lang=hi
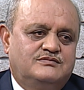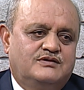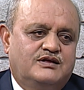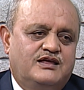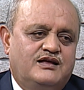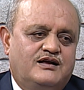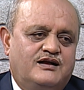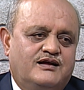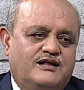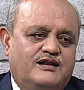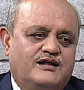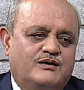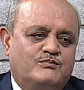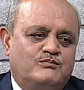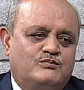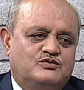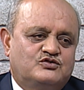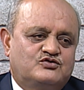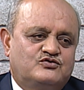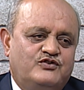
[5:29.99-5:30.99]
कि अगर
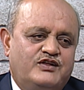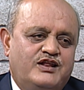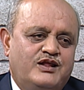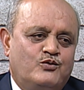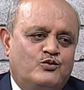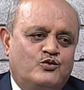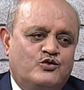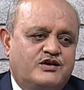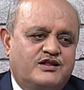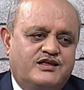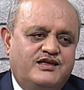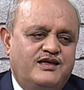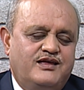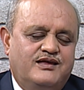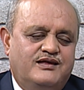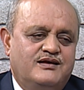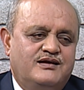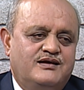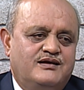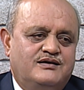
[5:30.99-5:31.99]
अगर सवेरे उठ के
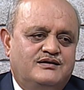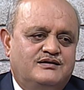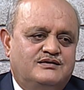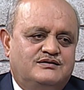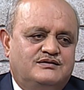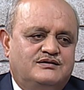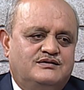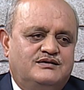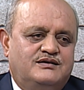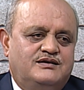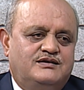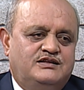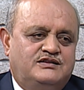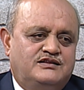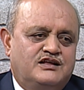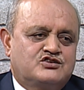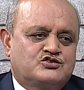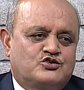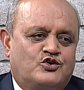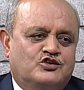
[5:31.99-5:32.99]

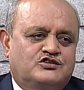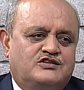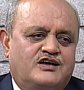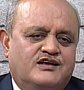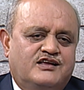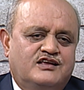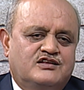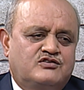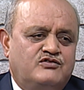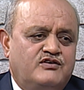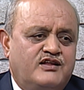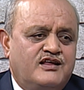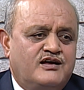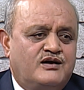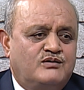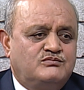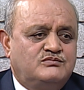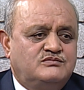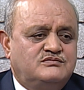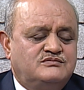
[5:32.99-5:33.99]
इतना शौक था कि सवेरे
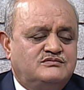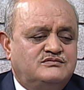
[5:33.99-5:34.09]
हम